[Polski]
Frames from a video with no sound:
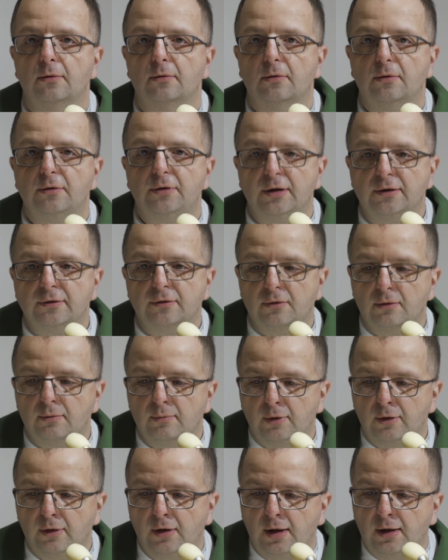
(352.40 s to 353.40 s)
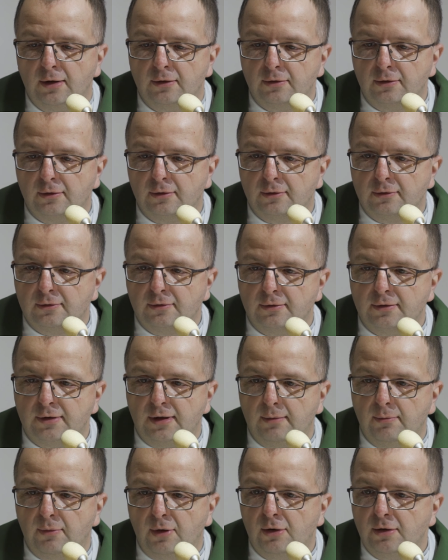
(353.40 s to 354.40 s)
to dziecko, ma, to, to
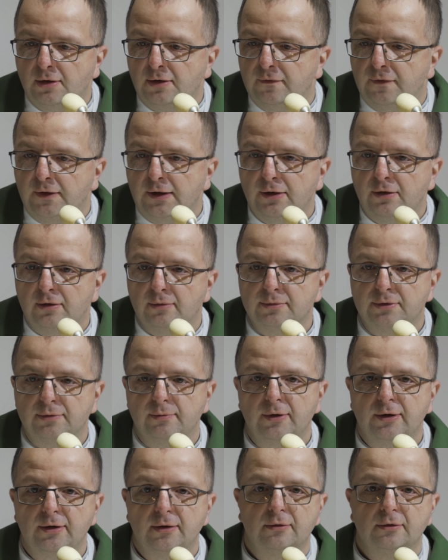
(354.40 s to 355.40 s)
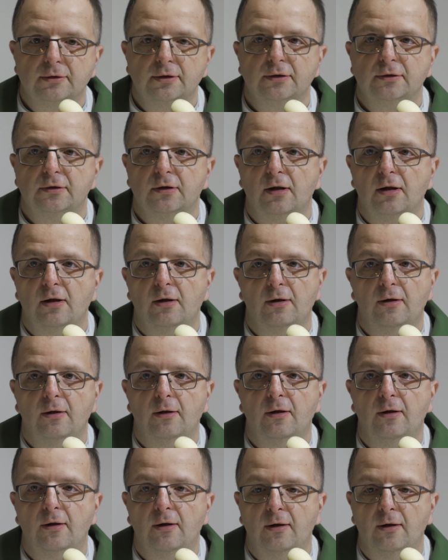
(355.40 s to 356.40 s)
demony wyjdą z mojego dziecka,
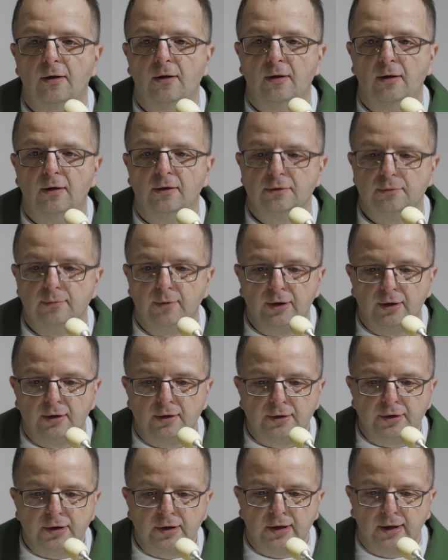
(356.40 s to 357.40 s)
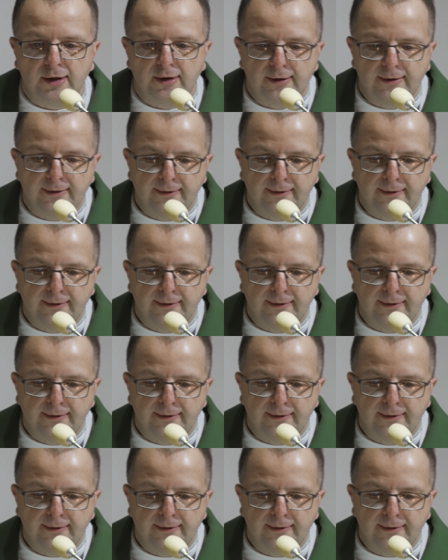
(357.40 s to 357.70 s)
z mojej rodziny.